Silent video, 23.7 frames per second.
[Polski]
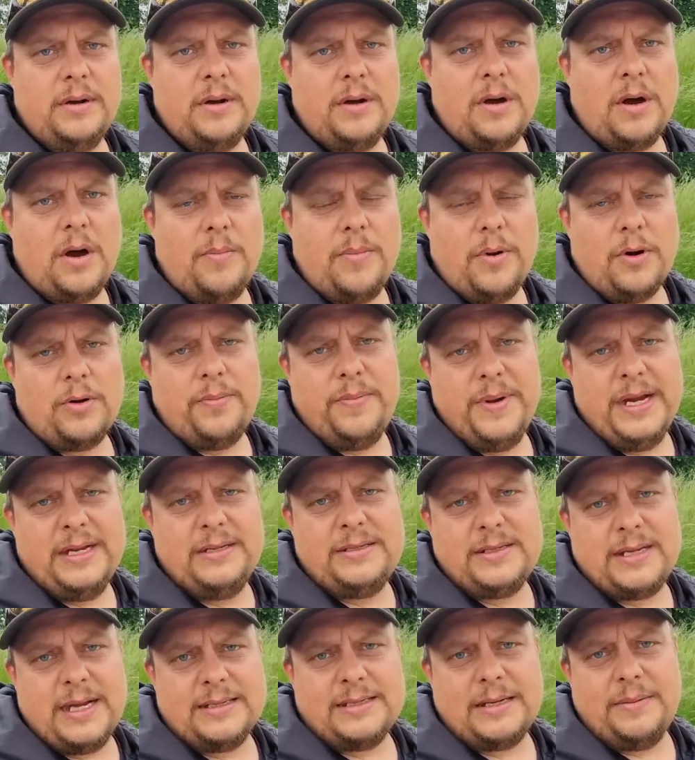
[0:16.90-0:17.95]
obok
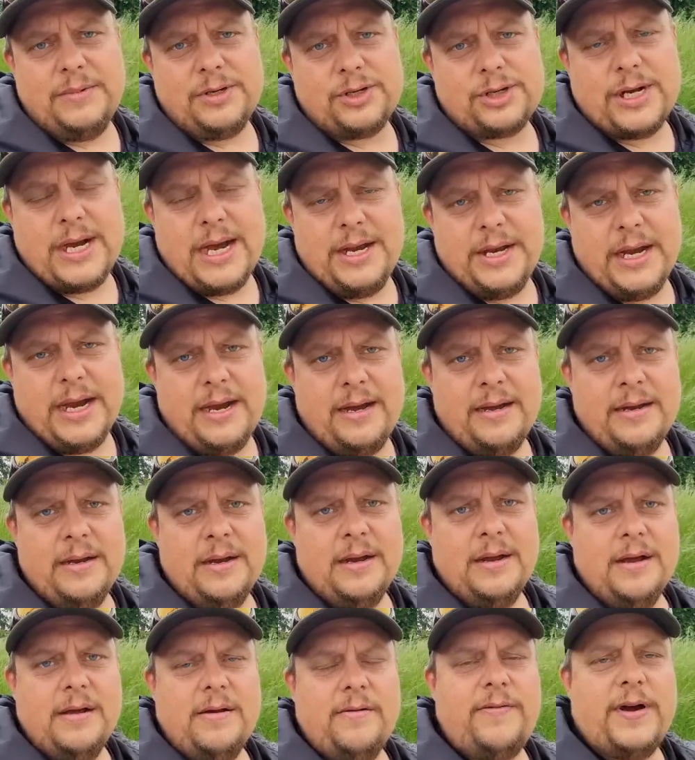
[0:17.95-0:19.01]
miejsca zamieszkania
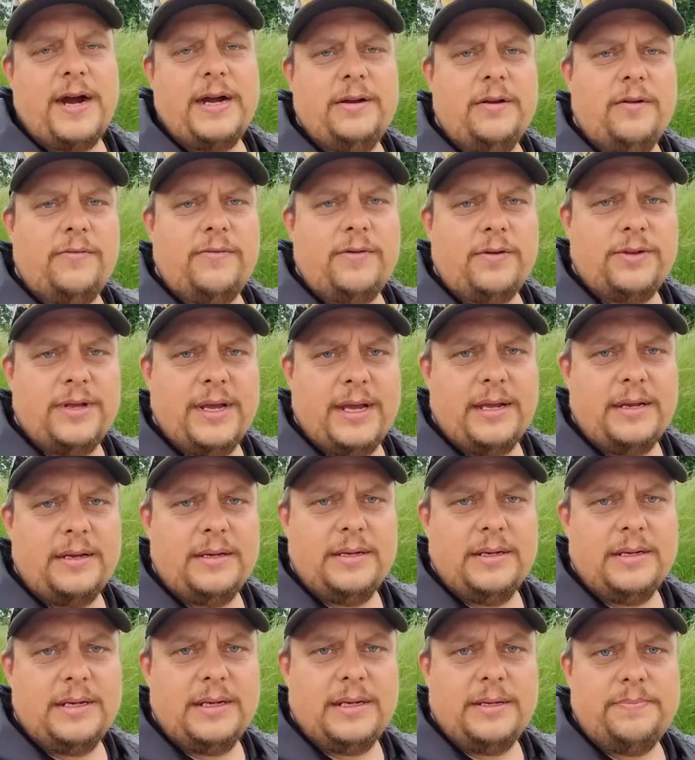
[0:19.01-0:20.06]
fajną wodę e,
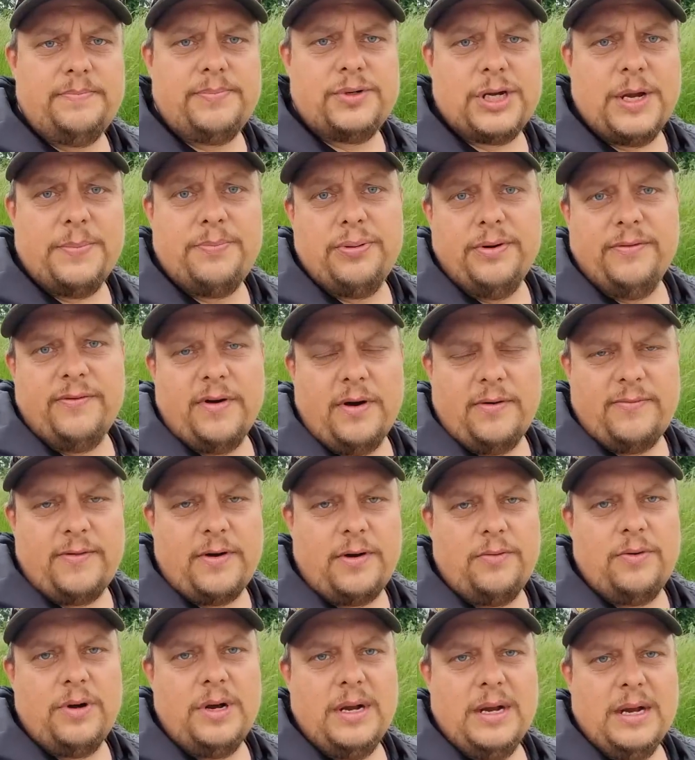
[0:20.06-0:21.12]

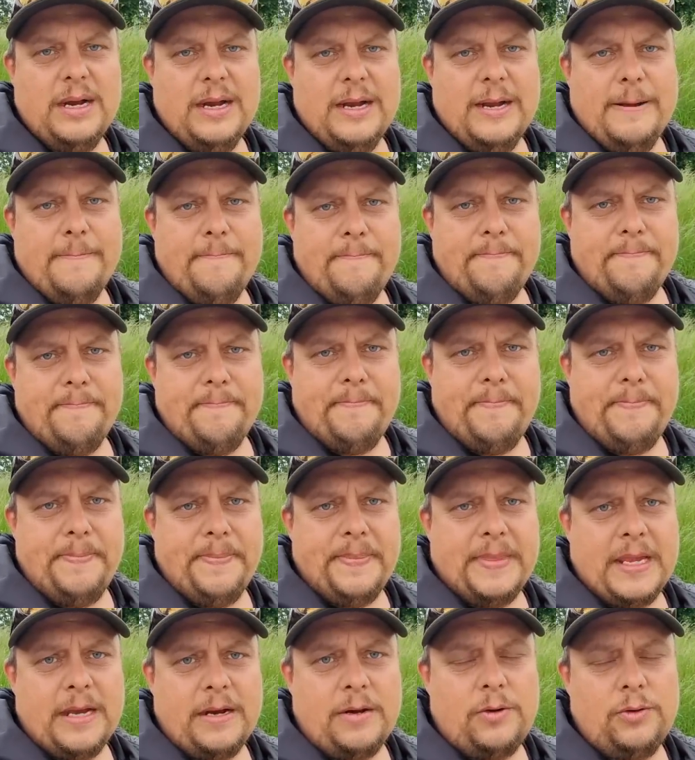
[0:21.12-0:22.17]
przepływową,
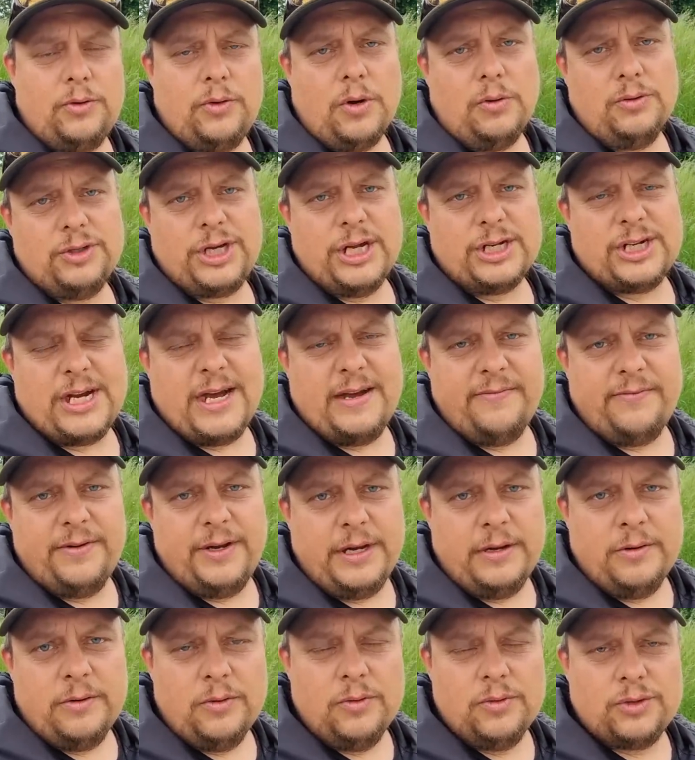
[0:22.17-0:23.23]
mm, którą
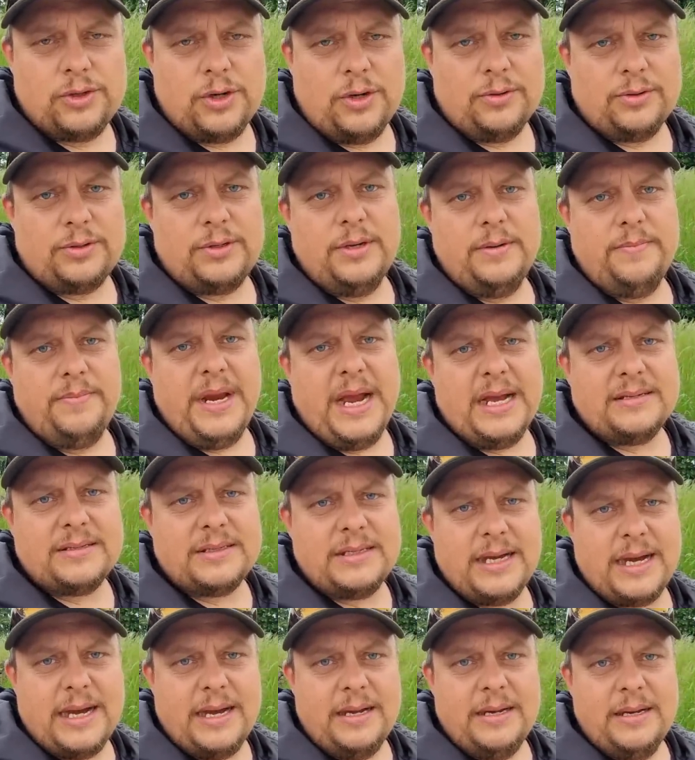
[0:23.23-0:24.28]
dzierżawi urząd
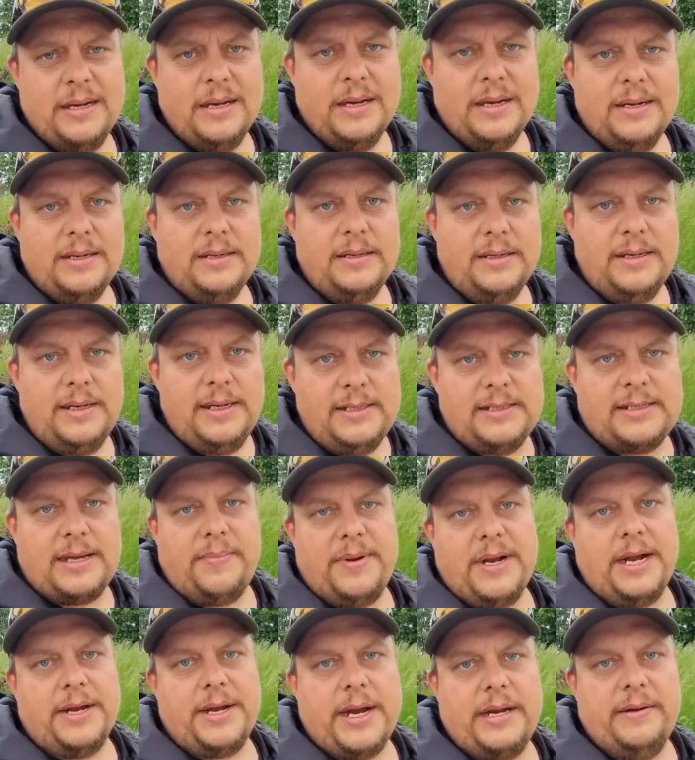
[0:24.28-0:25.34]
miasta i
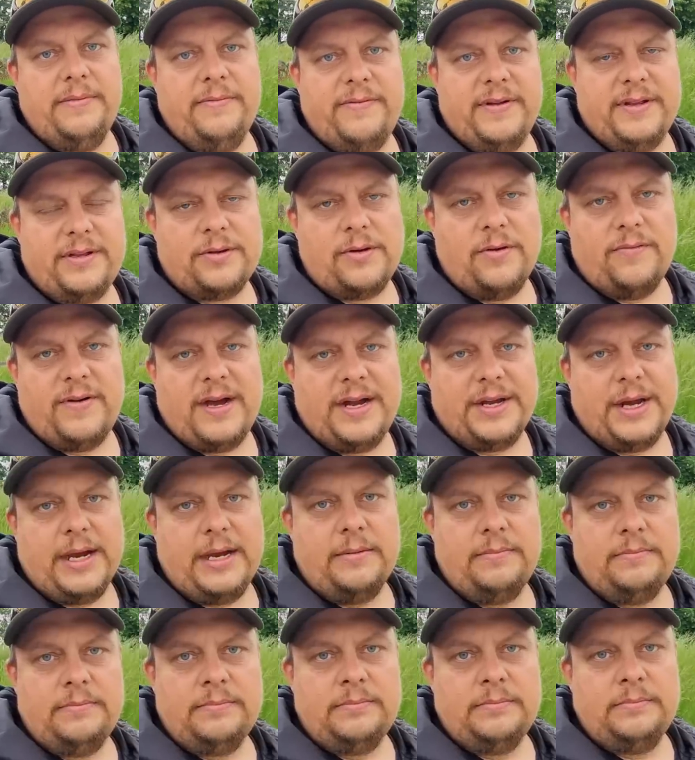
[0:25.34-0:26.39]
zabrania im wędkowania.
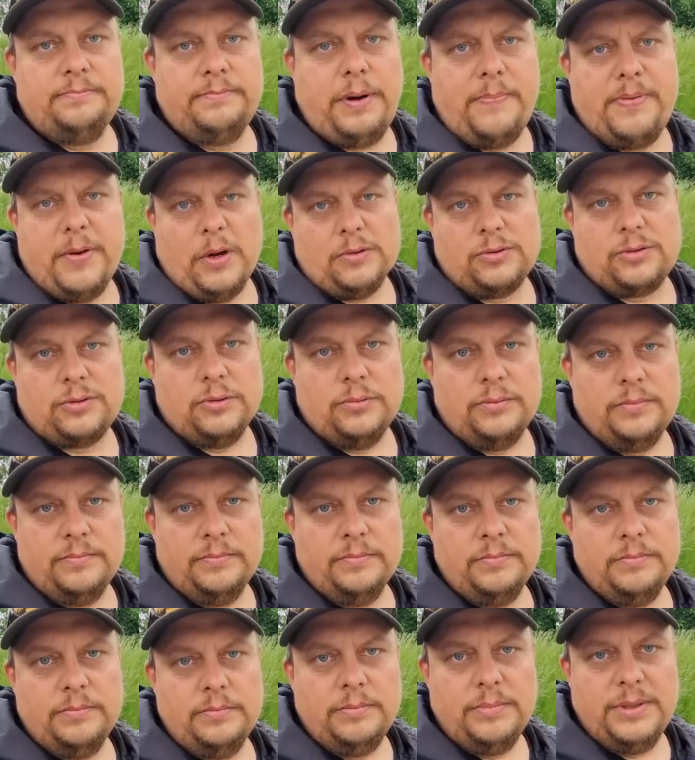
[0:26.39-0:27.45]
Po prostu.
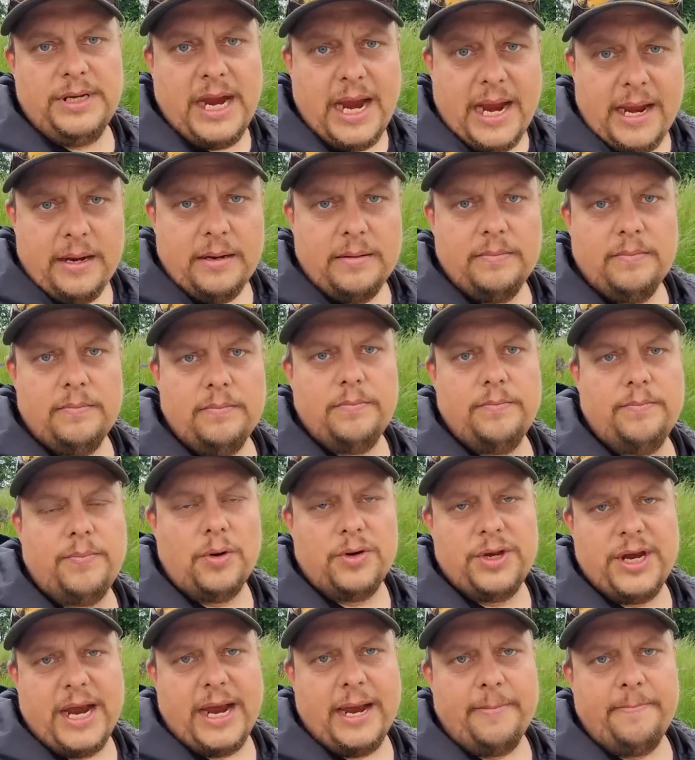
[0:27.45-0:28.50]
Nie, bo
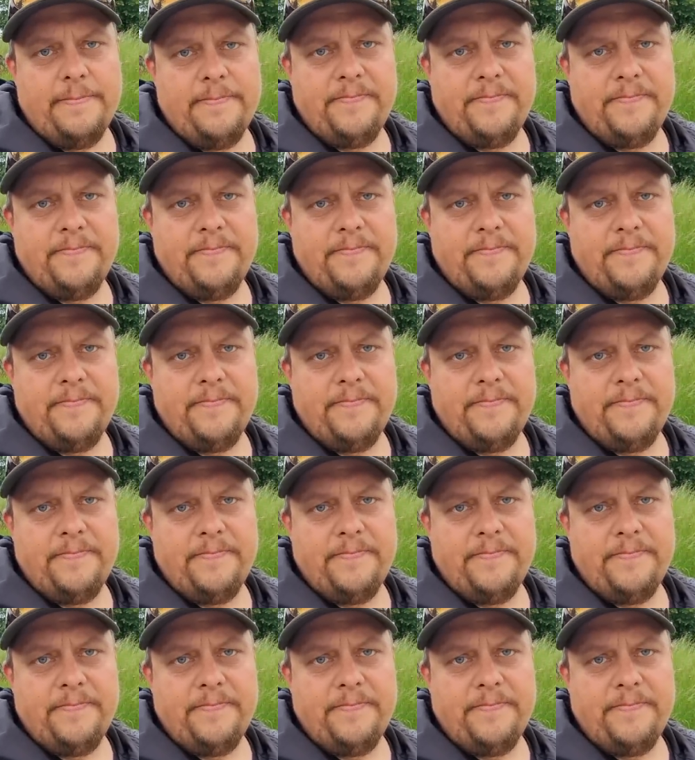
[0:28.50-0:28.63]
nie